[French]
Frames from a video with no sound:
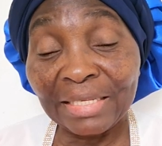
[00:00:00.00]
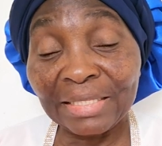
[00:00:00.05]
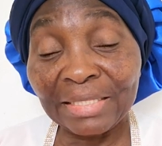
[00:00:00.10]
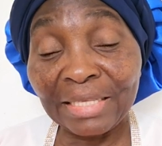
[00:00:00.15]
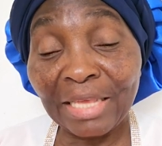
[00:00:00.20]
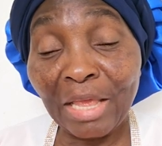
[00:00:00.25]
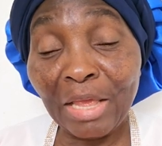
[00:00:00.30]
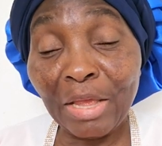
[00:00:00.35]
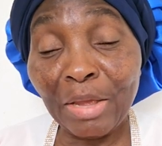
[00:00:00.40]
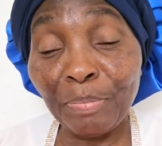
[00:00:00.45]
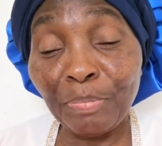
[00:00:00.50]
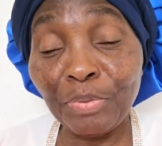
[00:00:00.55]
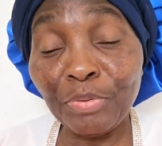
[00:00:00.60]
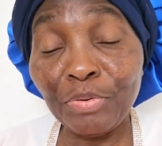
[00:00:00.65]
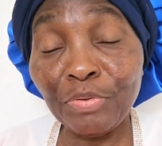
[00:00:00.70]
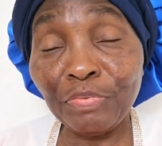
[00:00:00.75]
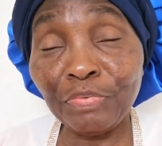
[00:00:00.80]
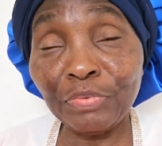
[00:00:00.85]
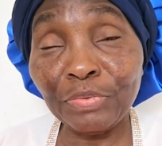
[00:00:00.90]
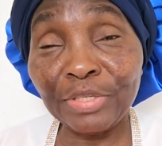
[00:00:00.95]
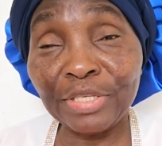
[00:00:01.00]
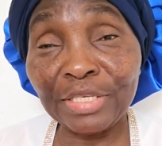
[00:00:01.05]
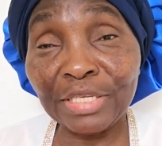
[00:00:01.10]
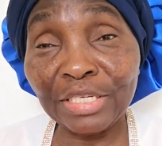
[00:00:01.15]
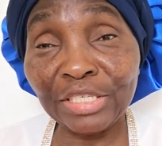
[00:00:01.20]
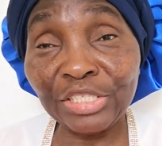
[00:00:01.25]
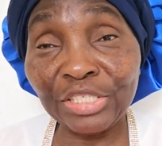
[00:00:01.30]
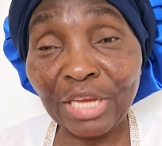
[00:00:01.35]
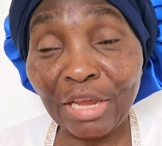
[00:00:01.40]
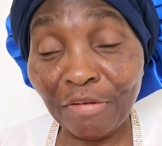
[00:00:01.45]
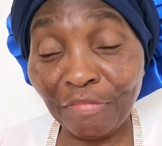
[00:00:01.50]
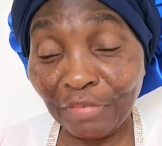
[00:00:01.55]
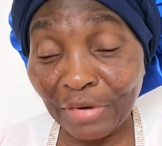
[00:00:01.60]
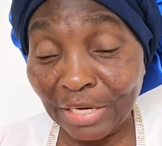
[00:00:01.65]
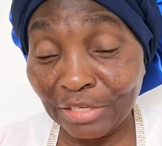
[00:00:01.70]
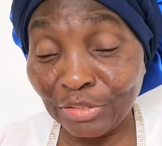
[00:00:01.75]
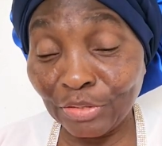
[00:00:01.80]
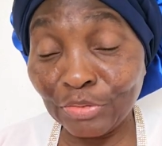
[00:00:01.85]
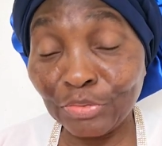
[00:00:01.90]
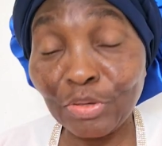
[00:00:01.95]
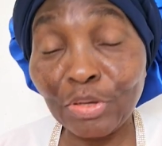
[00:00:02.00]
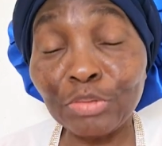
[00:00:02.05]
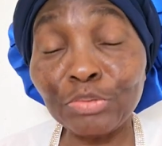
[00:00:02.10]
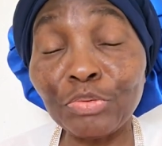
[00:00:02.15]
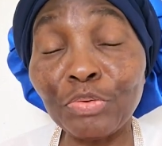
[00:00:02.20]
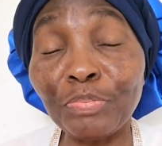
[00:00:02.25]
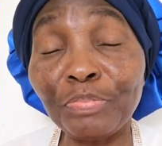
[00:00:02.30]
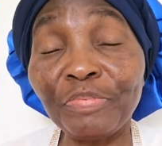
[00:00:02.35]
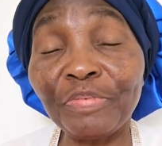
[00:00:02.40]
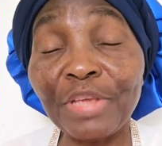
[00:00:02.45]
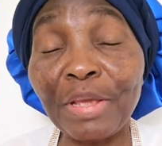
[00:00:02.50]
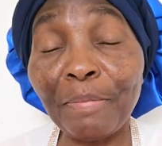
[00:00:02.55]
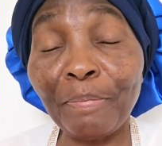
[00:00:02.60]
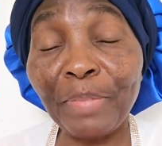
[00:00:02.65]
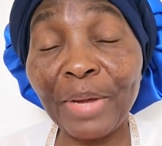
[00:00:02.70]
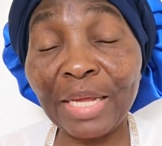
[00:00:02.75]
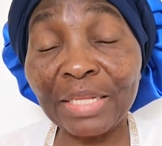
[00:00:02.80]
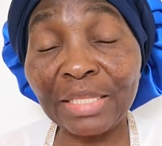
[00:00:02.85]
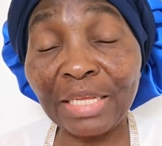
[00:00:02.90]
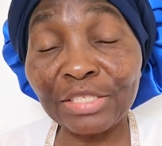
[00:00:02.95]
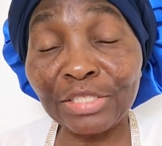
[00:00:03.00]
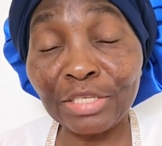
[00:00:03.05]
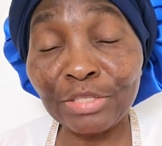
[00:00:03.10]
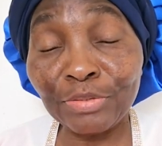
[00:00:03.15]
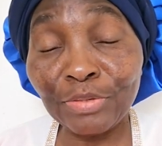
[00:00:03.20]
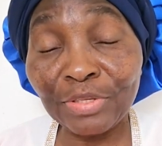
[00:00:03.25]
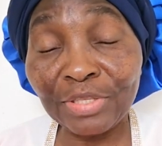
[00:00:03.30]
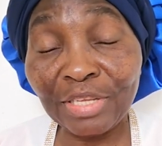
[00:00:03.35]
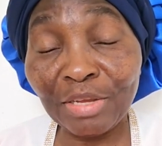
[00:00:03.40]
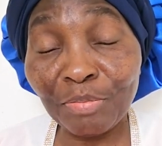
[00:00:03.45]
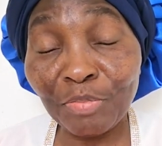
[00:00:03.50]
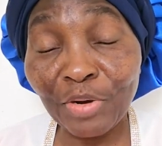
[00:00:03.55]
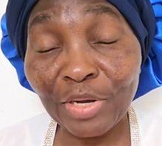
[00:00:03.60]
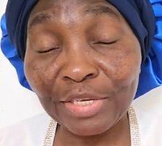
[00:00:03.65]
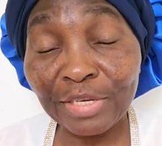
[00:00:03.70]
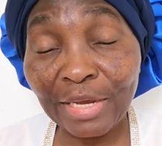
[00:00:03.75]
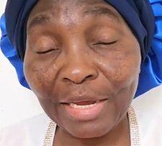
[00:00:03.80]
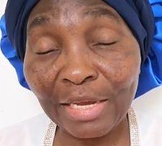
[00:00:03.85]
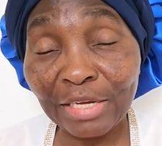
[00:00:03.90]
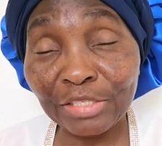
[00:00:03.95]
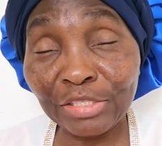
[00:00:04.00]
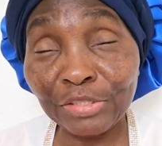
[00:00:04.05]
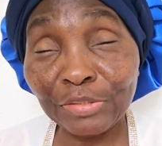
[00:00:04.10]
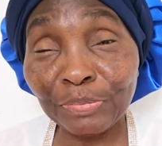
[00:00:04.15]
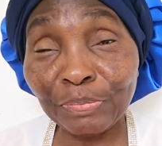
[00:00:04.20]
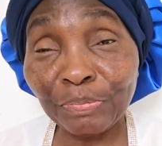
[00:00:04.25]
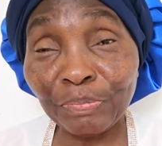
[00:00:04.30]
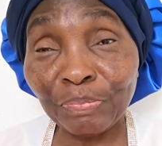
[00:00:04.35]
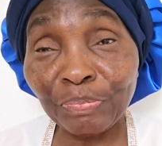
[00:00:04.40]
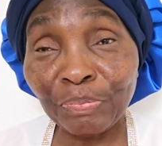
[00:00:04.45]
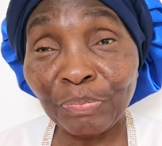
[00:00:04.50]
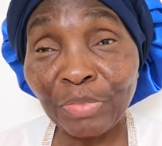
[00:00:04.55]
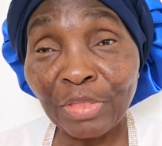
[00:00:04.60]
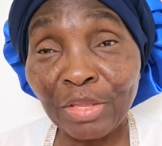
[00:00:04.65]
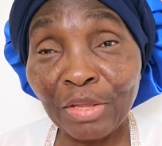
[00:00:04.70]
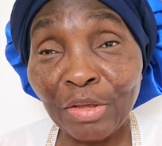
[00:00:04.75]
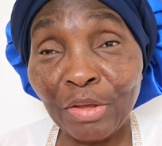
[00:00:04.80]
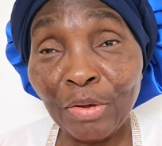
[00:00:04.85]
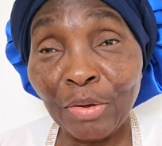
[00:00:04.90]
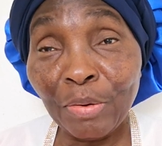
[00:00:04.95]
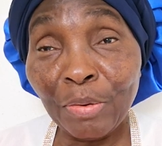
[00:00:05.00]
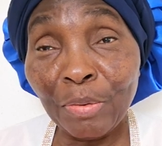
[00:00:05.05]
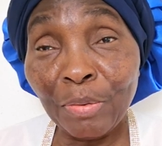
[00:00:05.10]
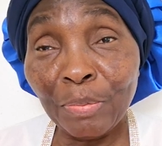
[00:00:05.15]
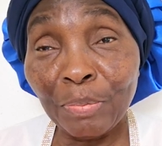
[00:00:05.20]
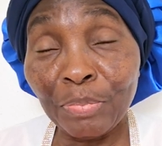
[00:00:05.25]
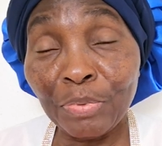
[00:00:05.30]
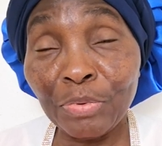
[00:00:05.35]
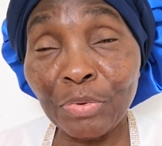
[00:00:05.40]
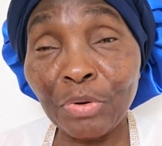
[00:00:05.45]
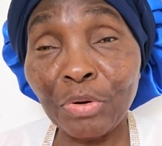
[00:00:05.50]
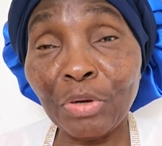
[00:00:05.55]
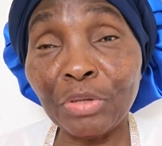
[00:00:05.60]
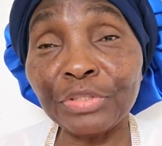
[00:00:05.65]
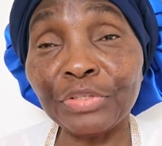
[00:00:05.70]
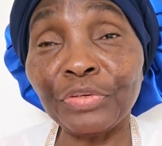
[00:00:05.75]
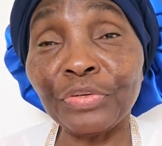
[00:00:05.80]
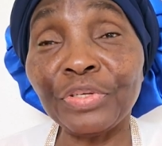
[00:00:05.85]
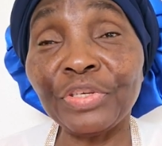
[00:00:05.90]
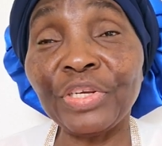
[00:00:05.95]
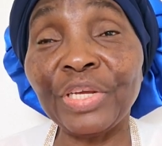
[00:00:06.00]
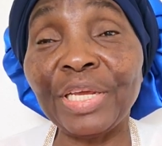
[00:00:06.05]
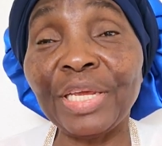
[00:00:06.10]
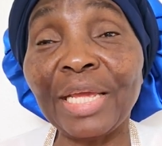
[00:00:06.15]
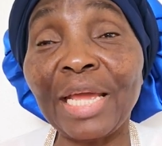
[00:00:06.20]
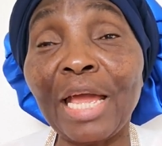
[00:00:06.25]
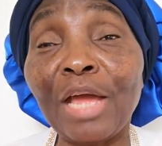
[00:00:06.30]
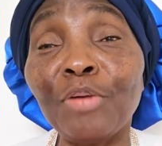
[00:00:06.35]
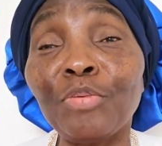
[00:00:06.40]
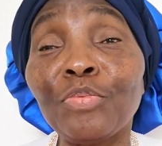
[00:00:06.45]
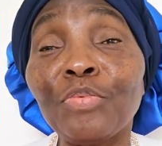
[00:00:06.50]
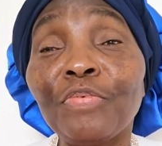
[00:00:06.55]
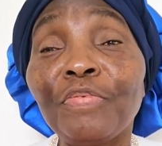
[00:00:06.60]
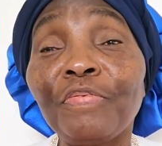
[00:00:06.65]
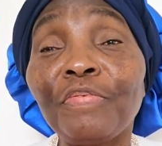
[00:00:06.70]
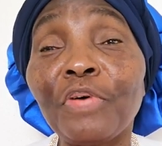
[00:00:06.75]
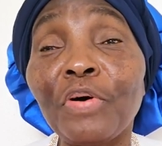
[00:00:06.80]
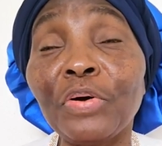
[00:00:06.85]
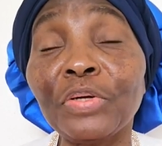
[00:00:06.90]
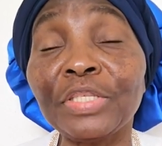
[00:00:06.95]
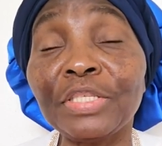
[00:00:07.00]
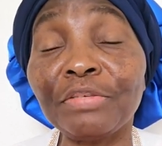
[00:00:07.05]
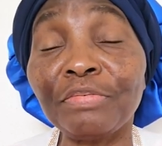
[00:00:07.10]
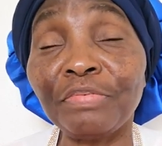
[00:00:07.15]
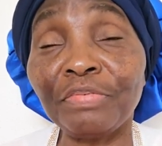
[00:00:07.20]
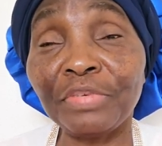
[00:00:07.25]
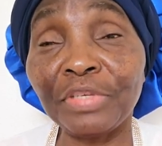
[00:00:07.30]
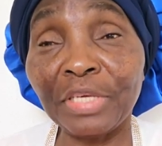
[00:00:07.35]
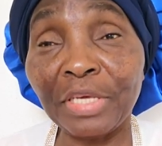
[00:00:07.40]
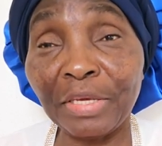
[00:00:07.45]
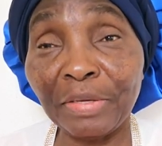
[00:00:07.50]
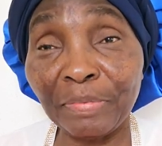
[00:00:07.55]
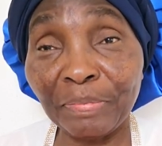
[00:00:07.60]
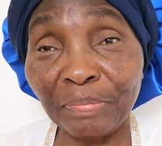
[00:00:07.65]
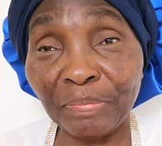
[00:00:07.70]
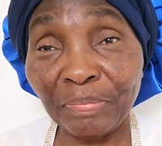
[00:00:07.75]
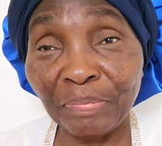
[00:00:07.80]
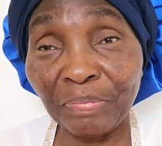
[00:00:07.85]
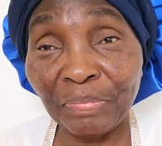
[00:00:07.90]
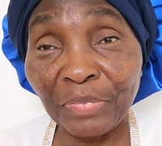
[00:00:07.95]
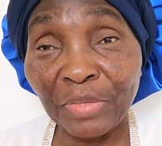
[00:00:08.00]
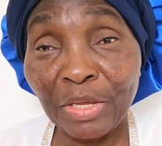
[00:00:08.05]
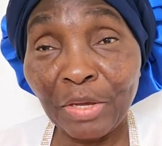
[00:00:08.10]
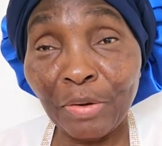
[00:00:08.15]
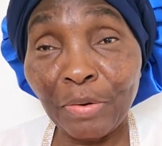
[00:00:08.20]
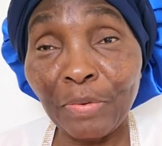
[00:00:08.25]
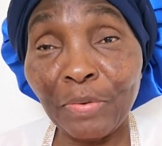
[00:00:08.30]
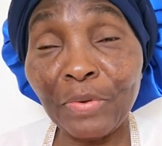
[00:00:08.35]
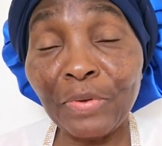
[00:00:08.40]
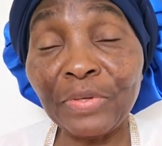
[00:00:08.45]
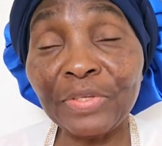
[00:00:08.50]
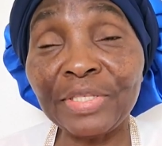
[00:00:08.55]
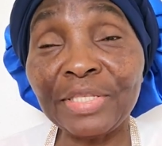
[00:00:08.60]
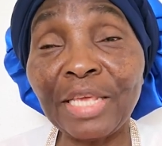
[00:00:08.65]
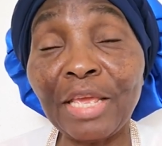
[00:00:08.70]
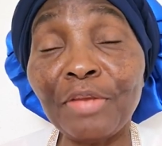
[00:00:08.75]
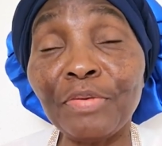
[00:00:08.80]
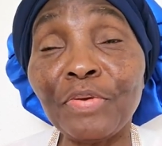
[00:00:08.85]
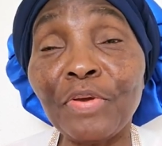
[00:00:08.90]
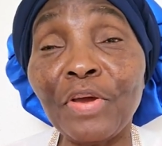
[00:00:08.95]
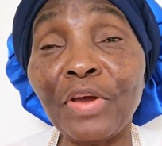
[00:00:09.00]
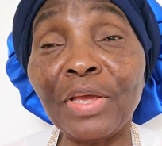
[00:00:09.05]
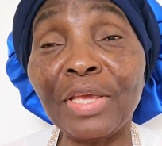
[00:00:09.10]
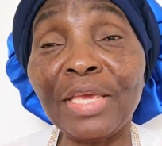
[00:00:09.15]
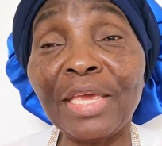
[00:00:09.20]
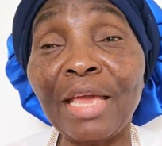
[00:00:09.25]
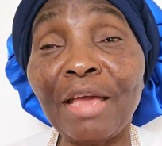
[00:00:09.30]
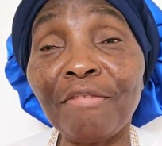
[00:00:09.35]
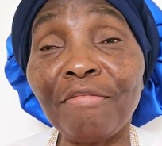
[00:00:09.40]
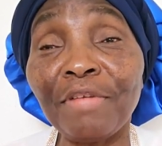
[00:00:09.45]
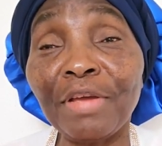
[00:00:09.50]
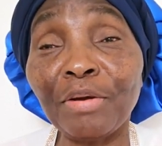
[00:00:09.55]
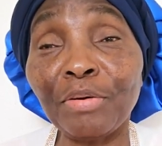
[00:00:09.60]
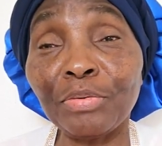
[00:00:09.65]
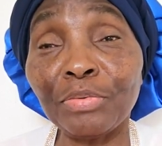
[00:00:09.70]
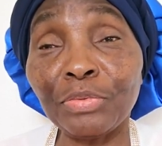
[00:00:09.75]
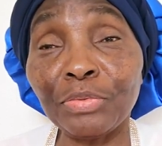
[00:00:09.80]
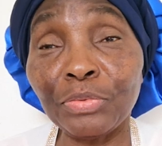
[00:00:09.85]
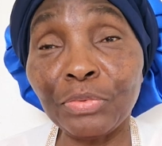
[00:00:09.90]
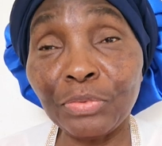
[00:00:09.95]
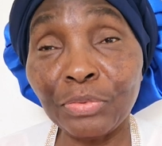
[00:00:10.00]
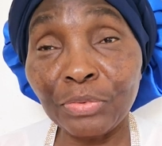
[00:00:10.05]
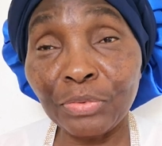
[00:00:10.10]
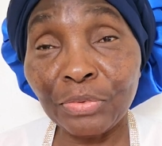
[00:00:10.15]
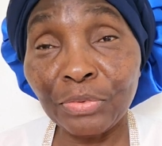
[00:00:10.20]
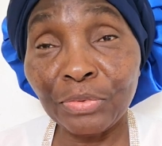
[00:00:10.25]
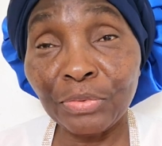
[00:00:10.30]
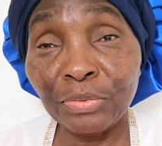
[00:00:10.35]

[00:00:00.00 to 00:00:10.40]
C'est pour vous dire, chers frères et sœurs, je viens partager ce témoignage pour continuer à nous fortifier. Le Seigneur est avec nous.